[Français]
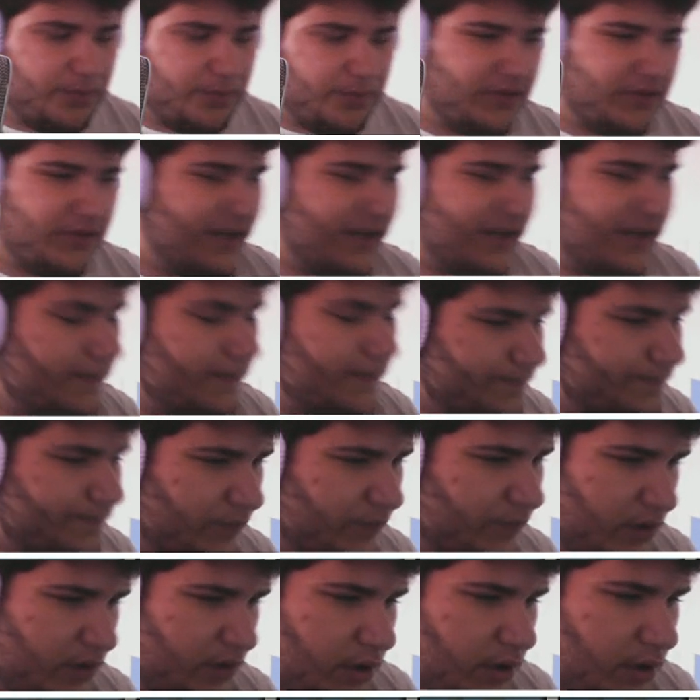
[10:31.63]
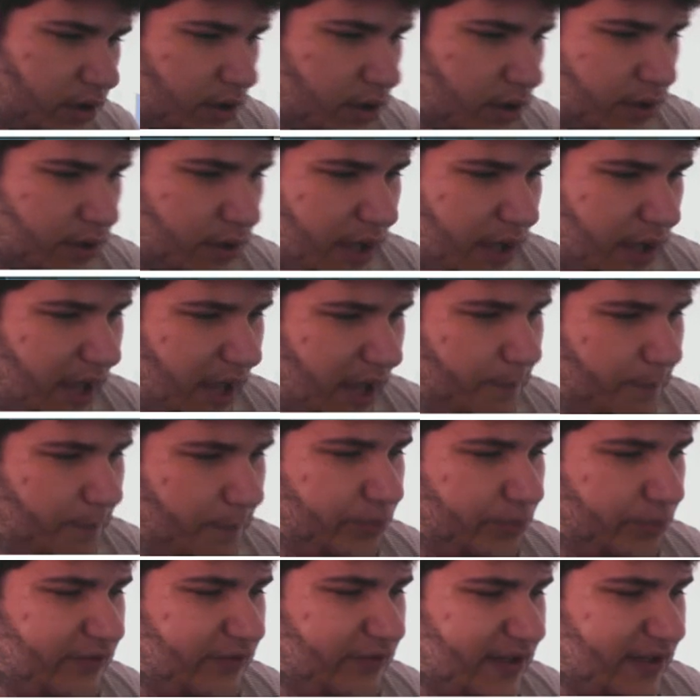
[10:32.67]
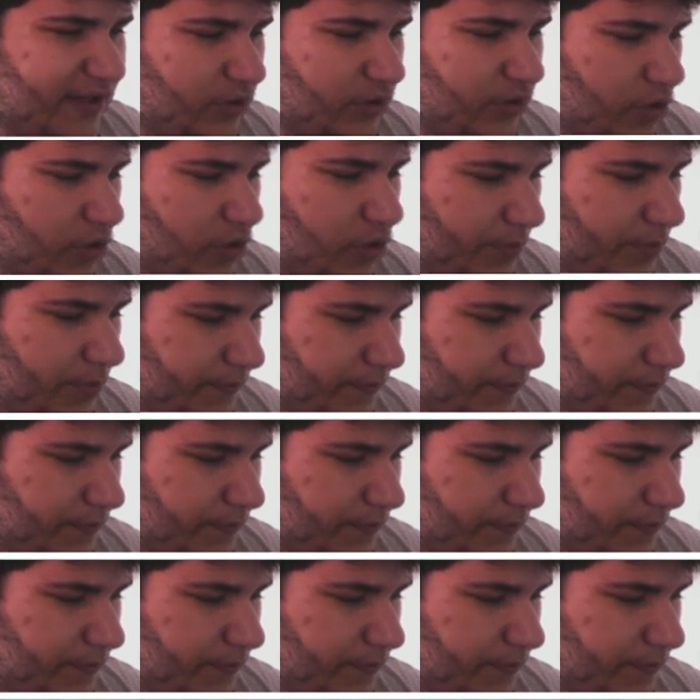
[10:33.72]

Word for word: vénère. Un peu vénère, le yop.